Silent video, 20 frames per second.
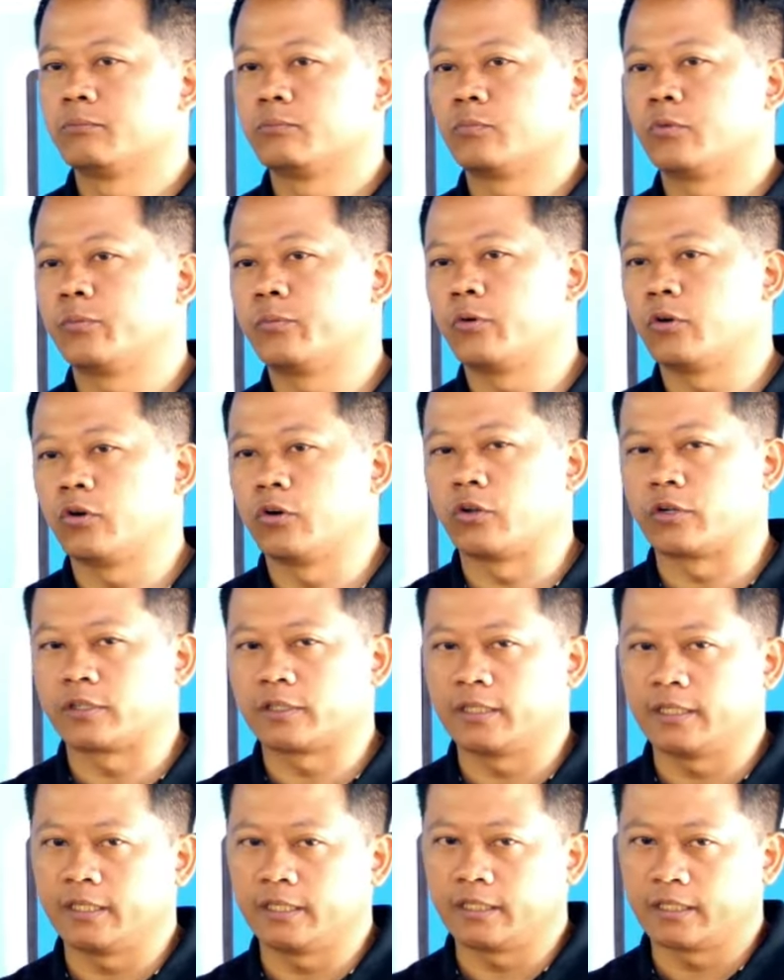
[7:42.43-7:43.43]
pupuk
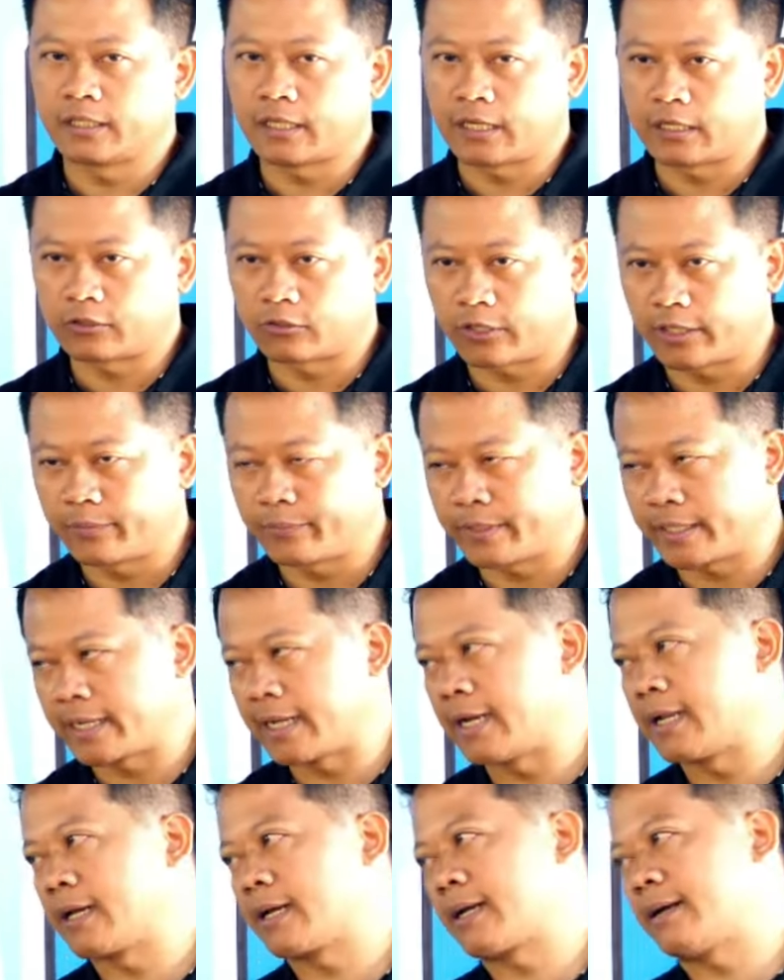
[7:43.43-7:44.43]
horti atau NPK
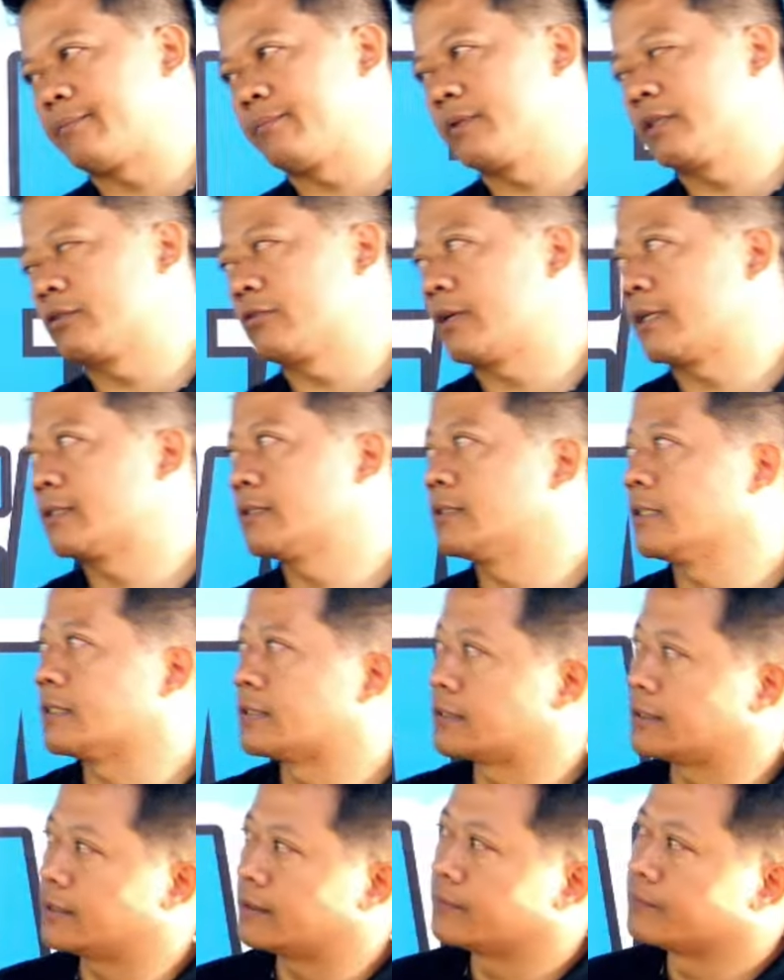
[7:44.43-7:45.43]
lengkap itu aja
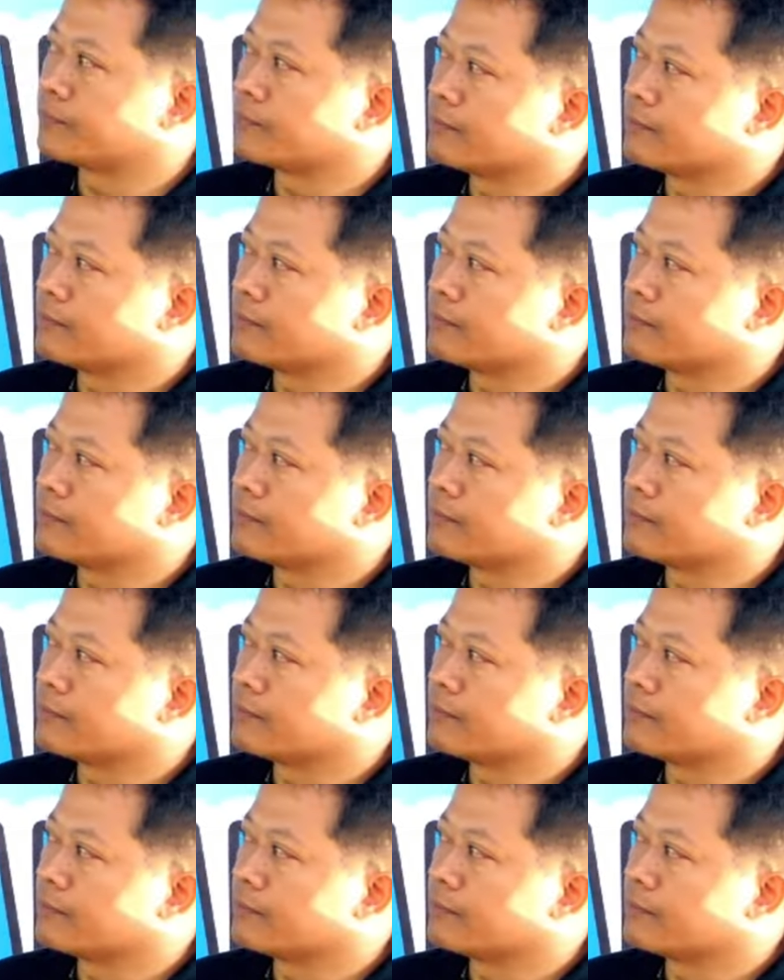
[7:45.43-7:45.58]
sih.